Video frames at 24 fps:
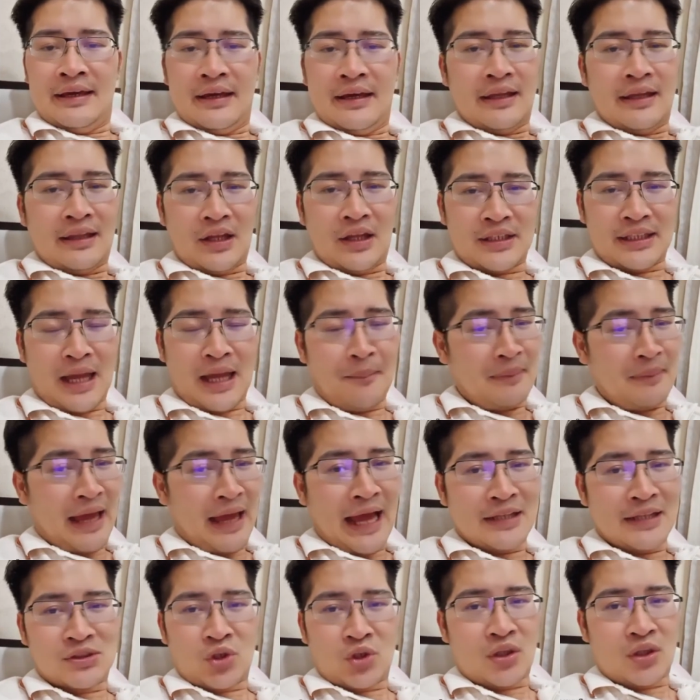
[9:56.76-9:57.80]
เราจะทำงา
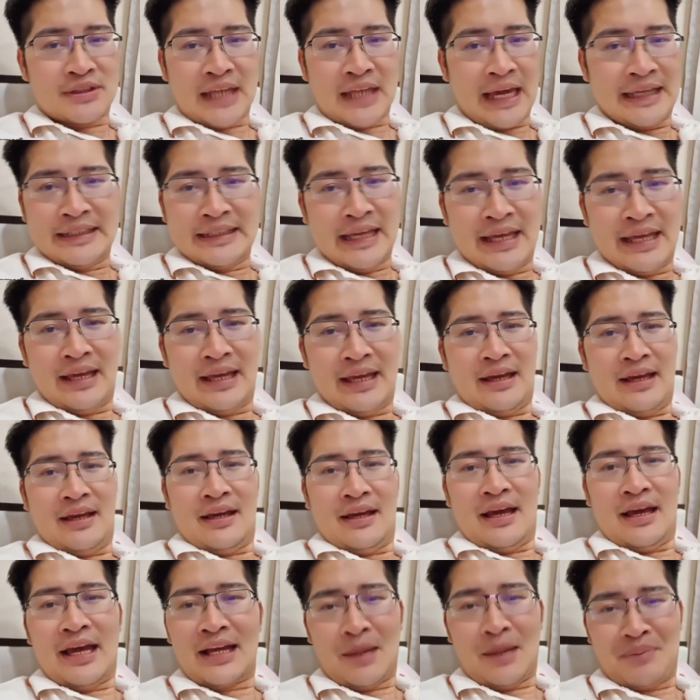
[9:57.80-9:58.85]
นชดใช้หนี้
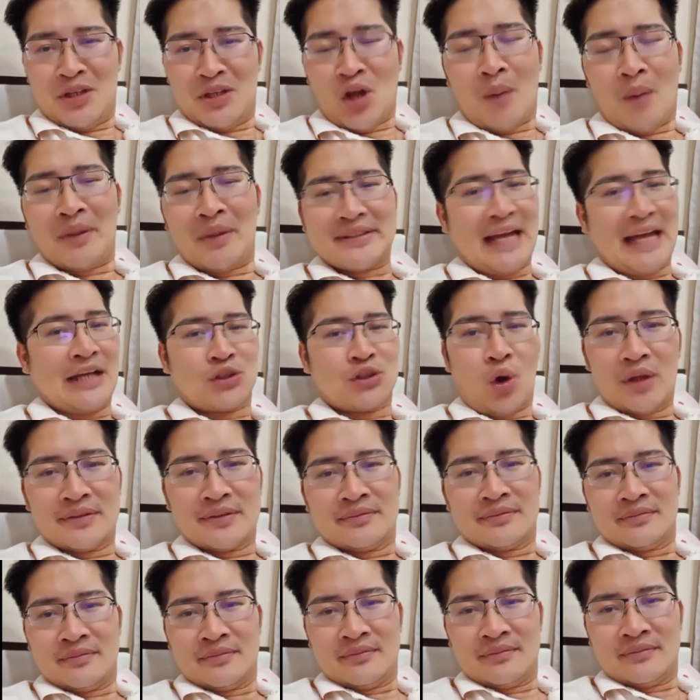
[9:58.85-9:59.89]
ให้กับพี่น้องประชาชน
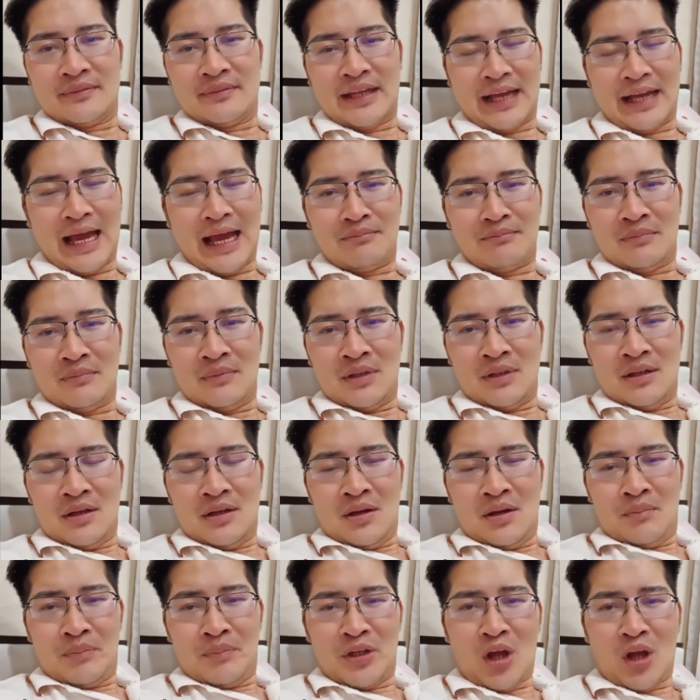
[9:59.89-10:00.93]
นะครับ
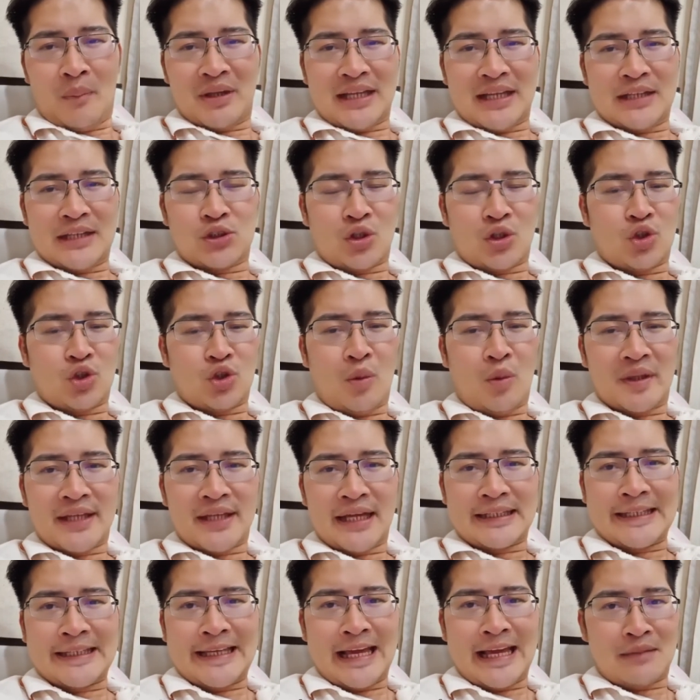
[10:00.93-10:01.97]
พี่น้องประชาชนทั่วประเทศ
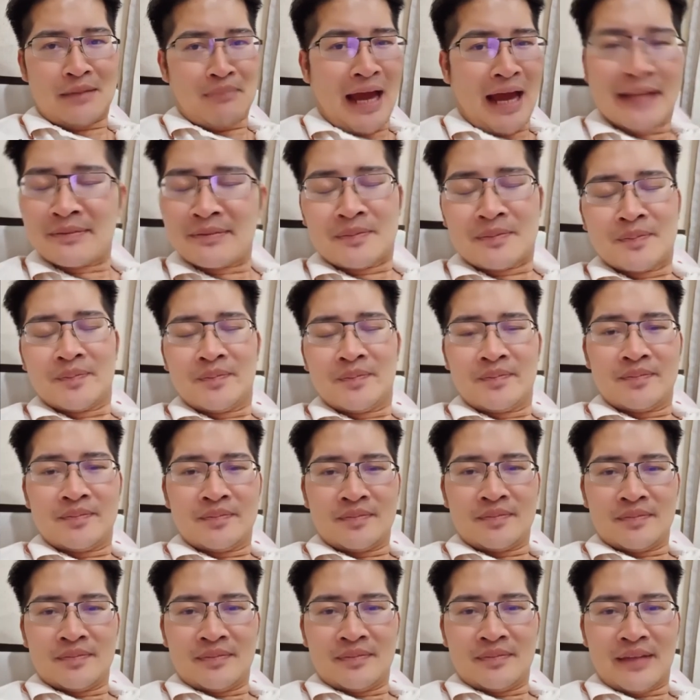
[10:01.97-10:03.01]
เกลียดมัน
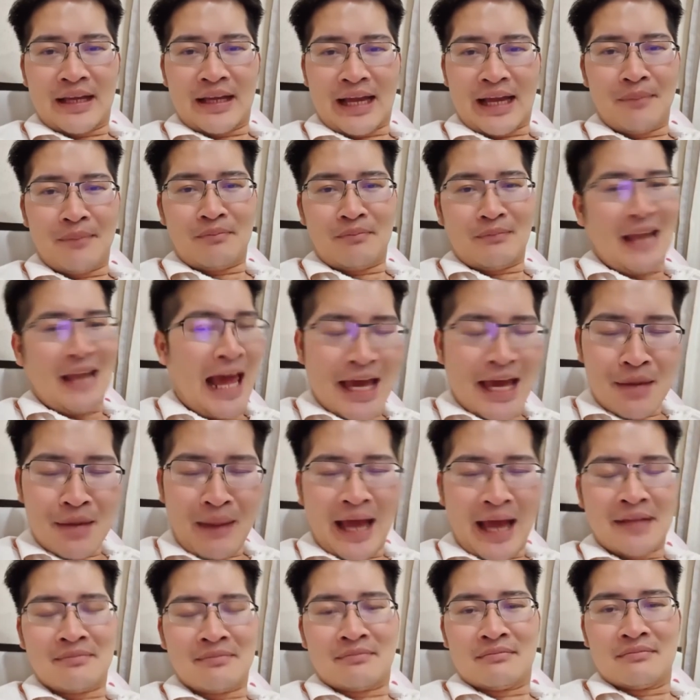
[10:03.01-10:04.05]
นะครัไล่มั
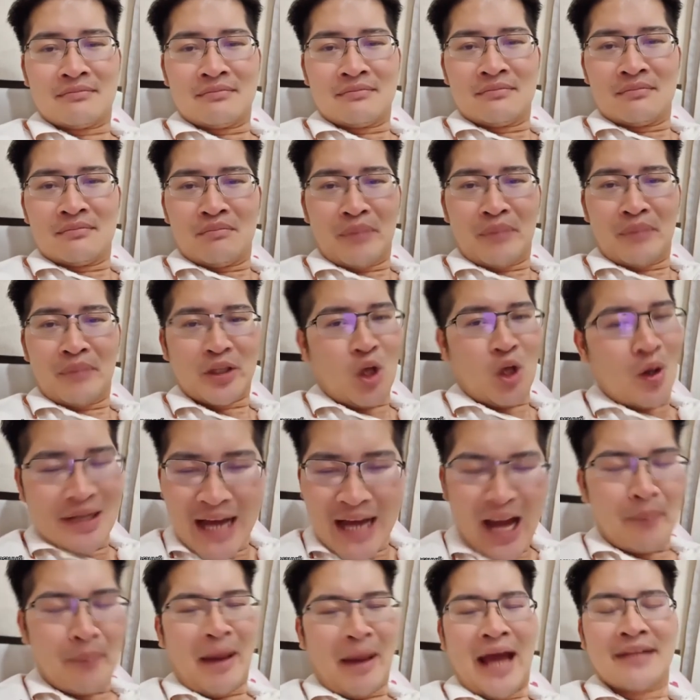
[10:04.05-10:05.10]
น ไม่ต้องเลื
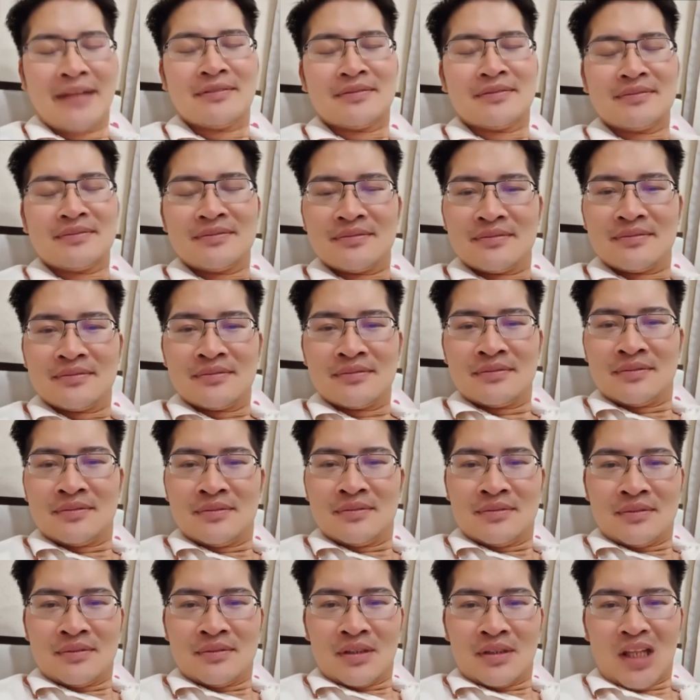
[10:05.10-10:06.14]
อกมัน
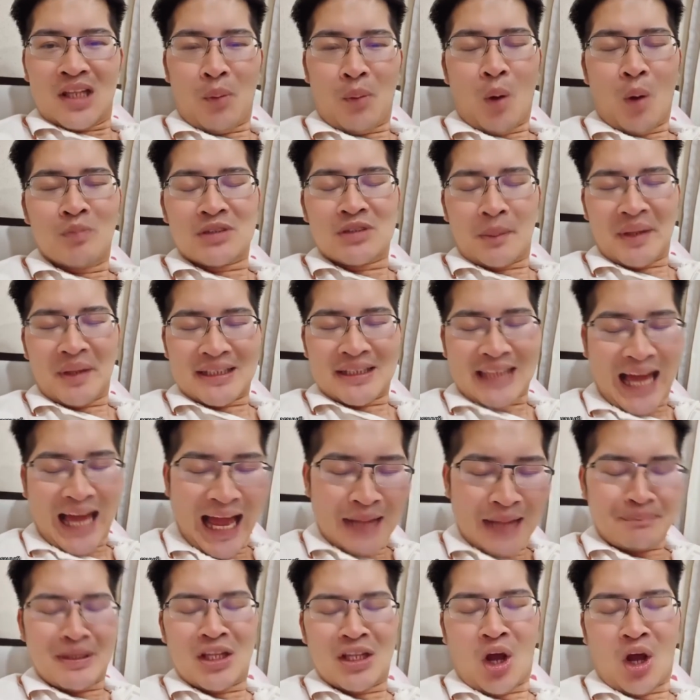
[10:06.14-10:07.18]
แล้วผมจะเป็นทา
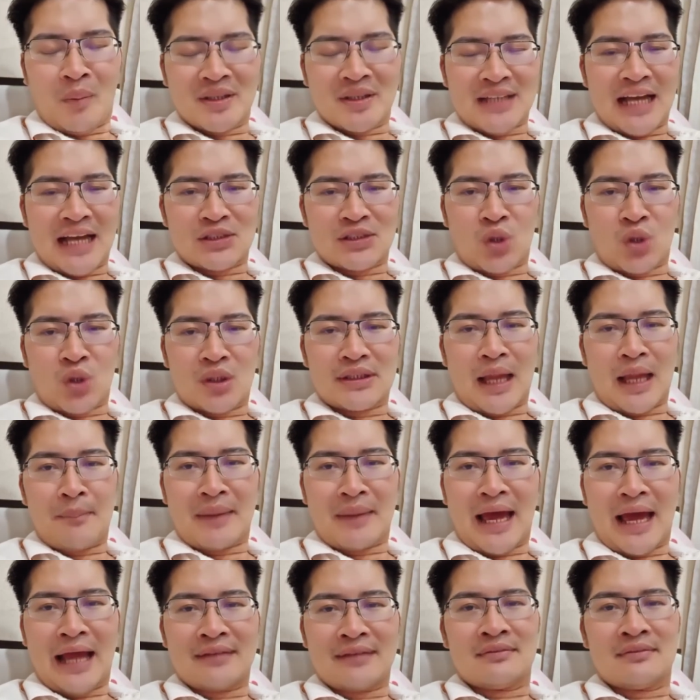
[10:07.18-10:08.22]
สพี่น้องประชาชนทำ
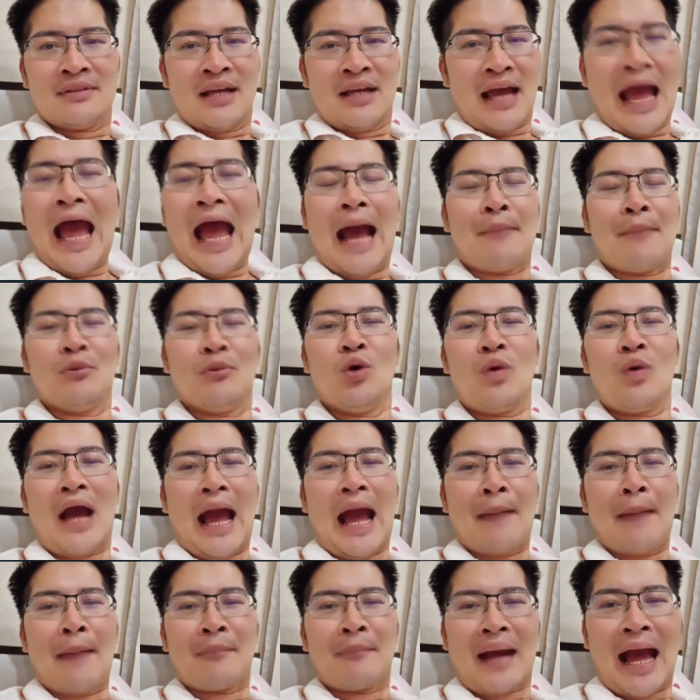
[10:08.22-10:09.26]
งานหามรุ่งหา
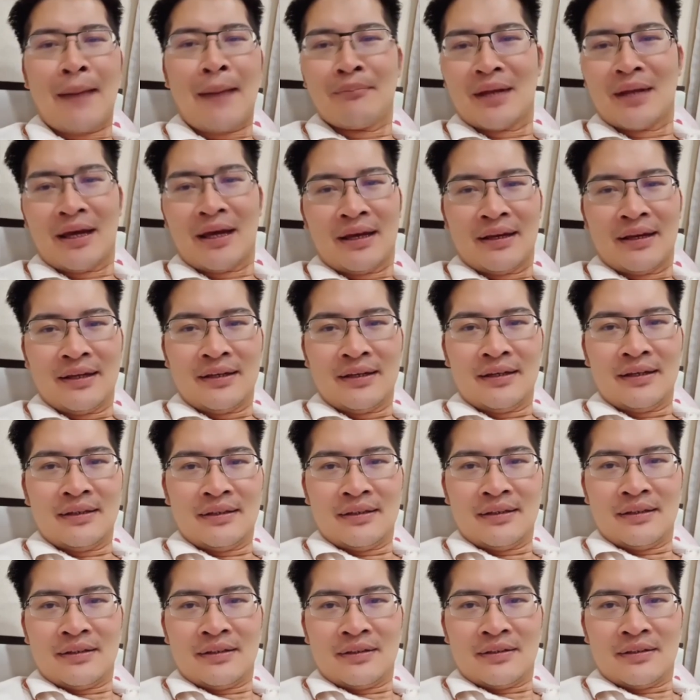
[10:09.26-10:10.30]
มค่ำเลย
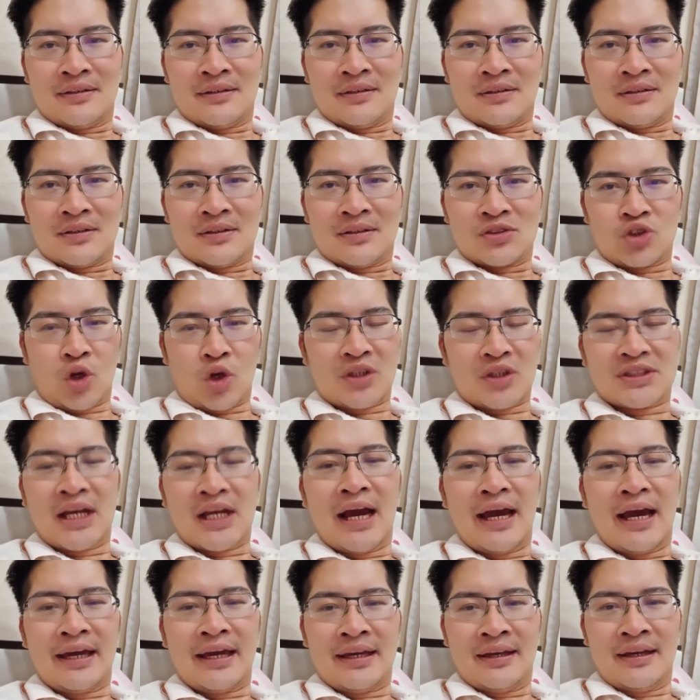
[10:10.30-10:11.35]
ชดเช
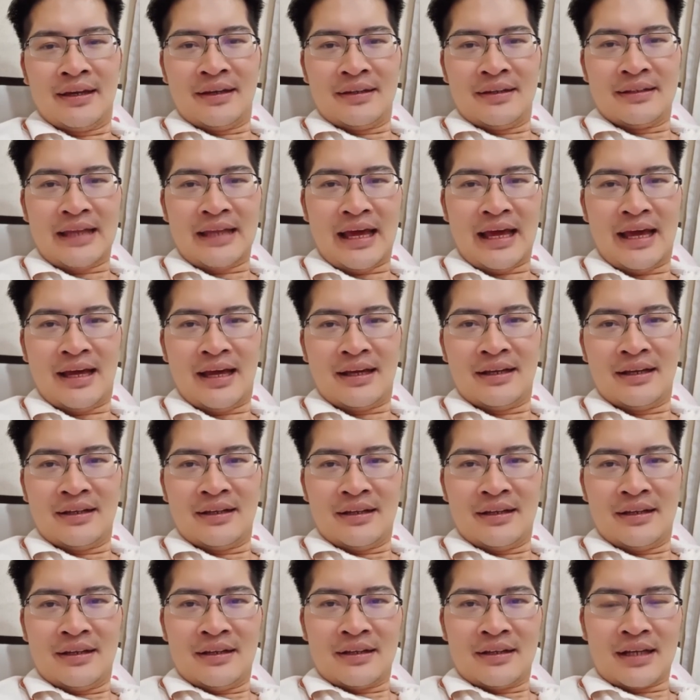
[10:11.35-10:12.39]
ยนะฮะ
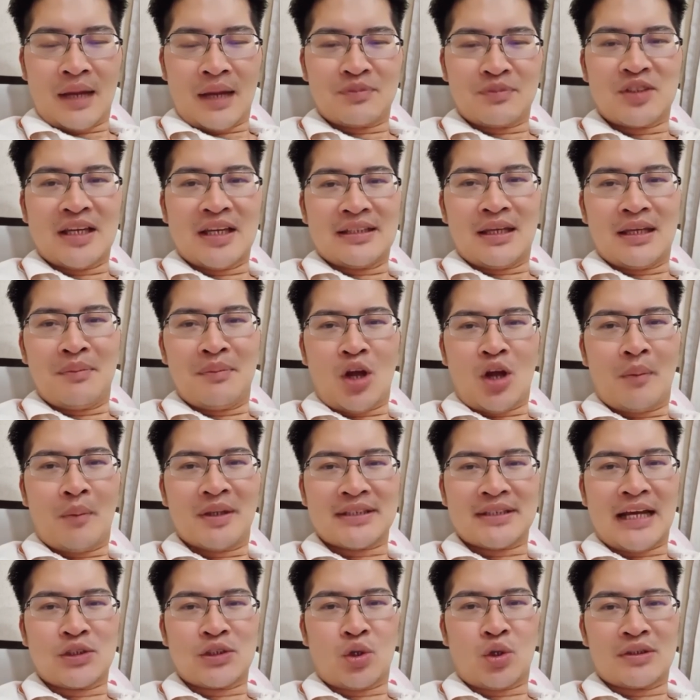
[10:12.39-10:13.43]
กับสิ่งที่พี่น้องประ
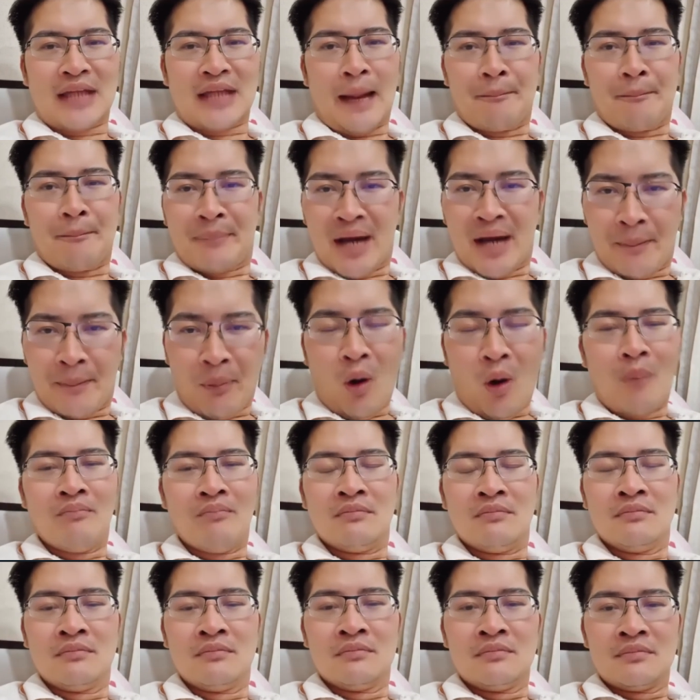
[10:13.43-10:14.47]
ชาชนทำเพื่อผม
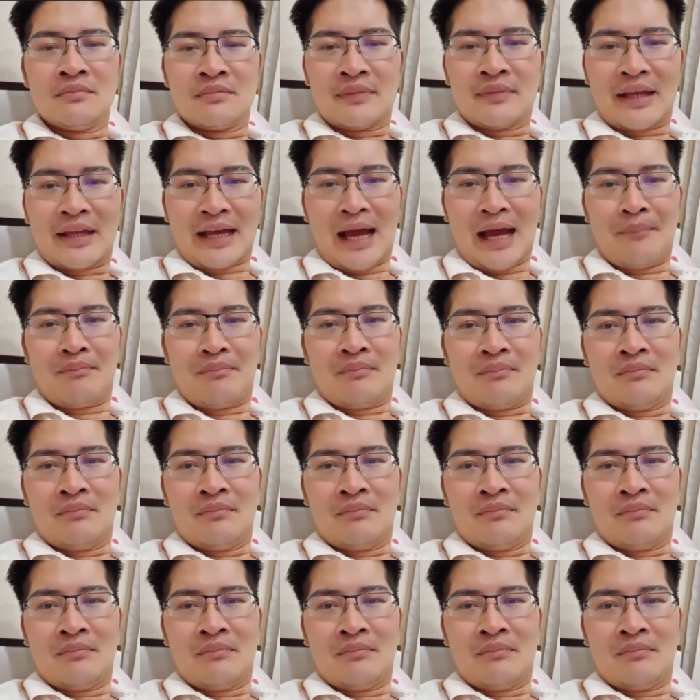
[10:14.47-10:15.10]
นะครับ